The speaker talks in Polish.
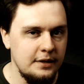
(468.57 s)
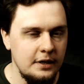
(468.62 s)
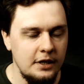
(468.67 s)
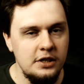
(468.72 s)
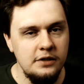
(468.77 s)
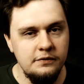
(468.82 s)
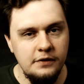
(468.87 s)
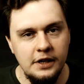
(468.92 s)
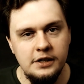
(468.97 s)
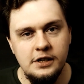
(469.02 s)

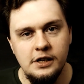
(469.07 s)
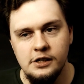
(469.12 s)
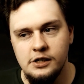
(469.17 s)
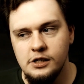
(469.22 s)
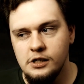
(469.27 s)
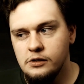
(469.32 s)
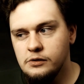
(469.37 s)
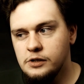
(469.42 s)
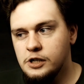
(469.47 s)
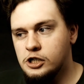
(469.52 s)
znaczy, wiecie,
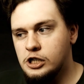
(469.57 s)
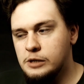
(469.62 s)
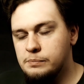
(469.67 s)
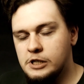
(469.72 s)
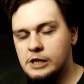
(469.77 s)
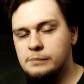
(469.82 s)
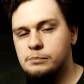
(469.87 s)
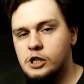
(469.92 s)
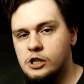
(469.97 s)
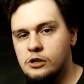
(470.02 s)
jeżeli on się
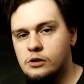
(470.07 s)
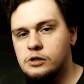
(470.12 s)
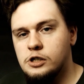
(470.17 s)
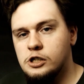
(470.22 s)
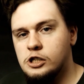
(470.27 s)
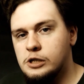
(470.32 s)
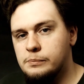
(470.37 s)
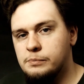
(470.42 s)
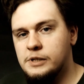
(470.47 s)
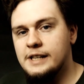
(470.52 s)
szybciej
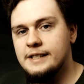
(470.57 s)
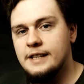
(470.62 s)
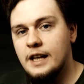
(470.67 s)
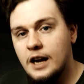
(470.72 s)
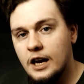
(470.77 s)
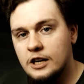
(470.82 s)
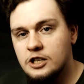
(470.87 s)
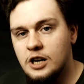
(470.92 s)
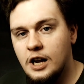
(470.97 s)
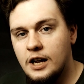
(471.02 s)
przenosi, szybciej
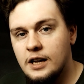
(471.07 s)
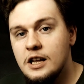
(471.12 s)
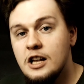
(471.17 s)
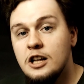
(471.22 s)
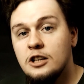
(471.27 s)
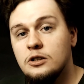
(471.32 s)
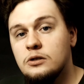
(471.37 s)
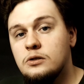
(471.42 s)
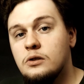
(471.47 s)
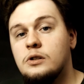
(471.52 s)
zaraża,
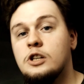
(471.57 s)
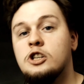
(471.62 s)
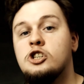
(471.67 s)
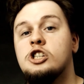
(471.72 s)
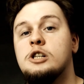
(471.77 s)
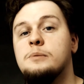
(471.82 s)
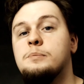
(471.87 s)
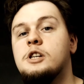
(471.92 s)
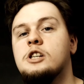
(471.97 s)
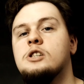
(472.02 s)
no to też
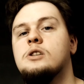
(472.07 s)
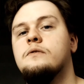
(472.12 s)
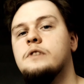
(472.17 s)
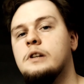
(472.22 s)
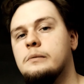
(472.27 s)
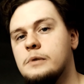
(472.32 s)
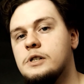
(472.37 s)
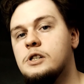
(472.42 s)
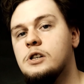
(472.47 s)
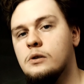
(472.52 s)
szybciej
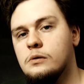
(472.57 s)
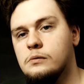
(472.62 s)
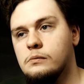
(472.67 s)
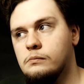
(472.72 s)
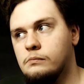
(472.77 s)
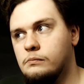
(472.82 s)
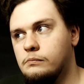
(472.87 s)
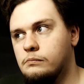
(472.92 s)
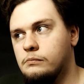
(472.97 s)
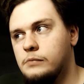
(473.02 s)
dowiemy się,